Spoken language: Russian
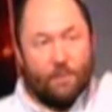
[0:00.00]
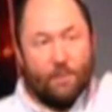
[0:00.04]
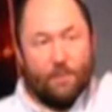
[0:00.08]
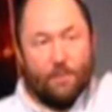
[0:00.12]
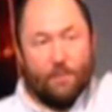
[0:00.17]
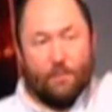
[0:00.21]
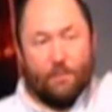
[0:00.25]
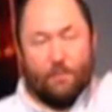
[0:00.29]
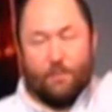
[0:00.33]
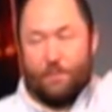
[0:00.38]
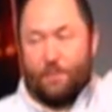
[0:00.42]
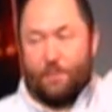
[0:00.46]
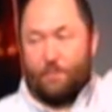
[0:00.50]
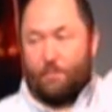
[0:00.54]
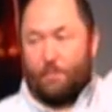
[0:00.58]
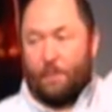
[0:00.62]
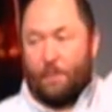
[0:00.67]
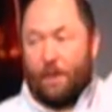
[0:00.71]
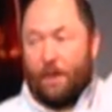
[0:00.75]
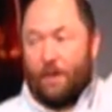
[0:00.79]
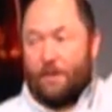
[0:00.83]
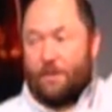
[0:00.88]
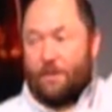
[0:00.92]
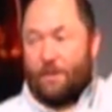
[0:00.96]
э, очень
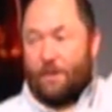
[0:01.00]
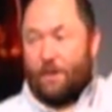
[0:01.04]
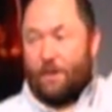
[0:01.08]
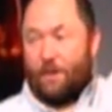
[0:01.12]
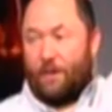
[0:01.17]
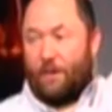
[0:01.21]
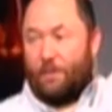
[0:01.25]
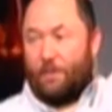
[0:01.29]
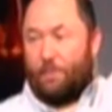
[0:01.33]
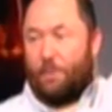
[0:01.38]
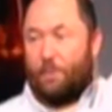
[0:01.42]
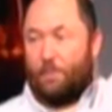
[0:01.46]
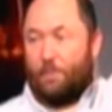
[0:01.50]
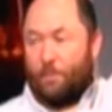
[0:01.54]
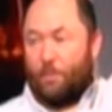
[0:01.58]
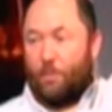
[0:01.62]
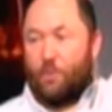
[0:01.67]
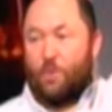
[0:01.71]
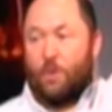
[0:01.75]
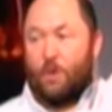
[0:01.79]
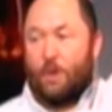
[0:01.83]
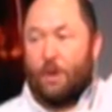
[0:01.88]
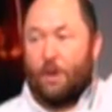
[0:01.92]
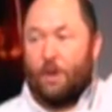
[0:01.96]
полезные и, и
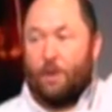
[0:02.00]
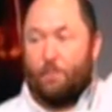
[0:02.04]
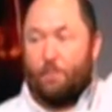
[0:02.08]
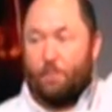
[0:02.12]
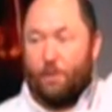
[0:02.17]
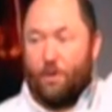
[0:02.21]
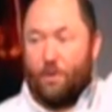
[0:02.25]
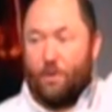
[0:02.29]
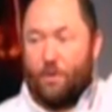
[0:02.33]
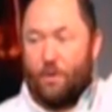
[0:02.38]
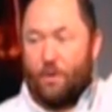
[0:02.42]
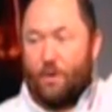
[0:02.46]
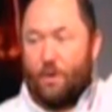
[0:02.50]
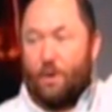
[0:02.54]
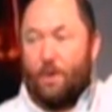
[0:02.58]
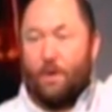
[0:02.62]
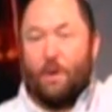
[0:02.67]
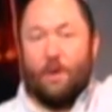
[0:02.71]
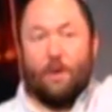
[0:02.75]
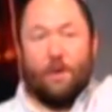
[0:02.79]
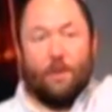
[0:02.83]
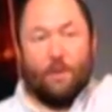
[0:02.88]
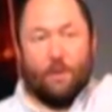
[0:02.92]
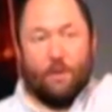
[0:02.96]
поучительные притчи
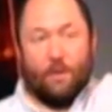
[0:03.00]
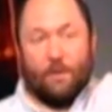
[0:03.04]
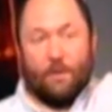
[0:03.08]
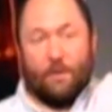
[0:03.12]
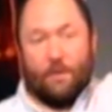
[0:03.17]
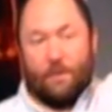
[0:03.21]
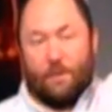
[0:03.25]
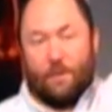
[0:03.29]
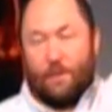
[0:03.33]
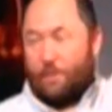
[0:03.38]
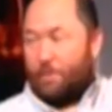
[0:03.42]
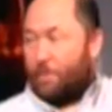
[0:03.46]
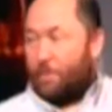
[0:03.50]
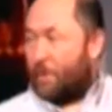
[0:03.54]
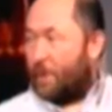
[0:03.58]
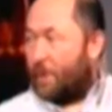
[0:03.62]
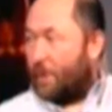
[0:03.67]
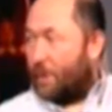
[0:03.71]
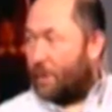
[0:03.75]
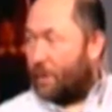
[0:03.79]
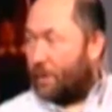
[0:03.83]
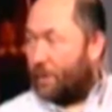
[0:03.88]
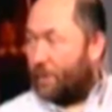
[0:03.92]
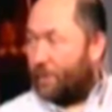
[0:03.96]

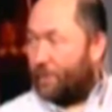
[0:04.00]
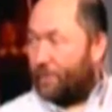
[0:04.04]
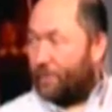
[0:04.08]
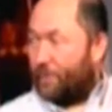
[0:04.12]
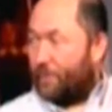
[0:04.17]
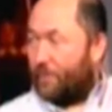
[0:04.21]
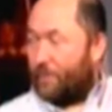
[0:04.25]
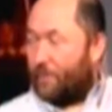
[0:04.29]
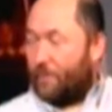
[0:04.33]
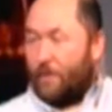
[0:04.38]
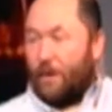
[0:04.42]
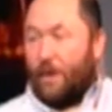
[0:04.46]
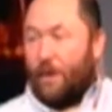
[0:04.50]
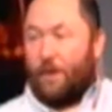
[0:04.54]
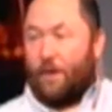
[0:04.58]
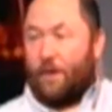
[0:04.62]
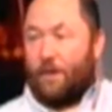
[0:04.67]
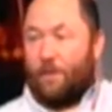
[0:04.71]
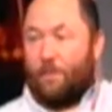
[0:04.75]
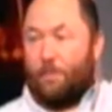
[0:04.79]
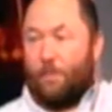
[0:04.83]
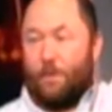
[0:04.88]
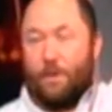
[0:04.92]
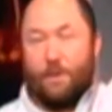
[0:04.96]
про
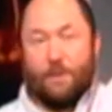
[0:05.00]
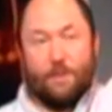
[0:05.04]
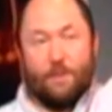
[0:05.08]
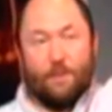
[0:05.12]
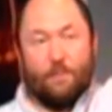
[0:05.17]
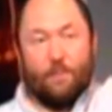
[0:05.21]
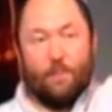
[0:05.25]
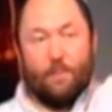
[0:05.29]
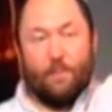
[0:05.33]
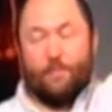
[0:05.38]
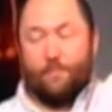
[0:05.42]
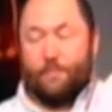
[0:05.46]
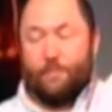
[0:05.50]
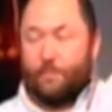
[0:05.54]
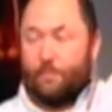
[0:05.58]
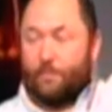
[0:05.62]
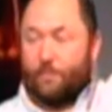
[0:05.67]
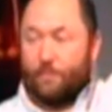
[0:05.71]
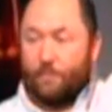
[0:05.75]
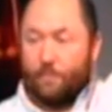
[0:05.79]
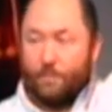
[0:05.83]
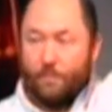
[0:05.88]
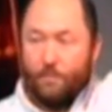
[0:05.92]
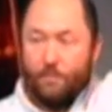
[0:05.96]
великих мира сего,
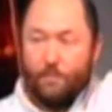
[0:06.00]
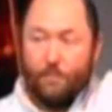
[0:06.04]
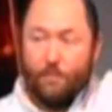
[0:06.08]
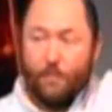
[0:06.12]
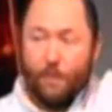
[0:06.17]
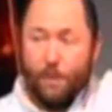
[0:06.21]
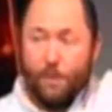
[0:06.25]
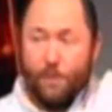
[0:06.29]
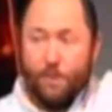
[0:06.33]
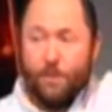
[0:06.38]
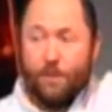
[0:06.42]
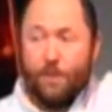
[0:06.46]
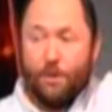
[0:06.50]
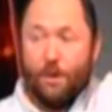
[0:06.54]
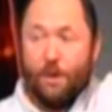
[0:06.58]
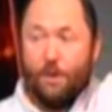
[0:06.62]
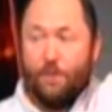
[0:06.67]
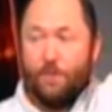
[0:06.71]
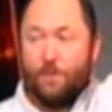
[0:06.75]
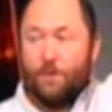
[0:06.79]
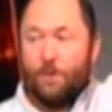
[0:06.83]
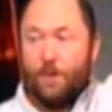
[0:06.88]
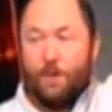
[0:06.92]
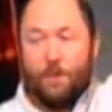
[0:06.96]
сочетает с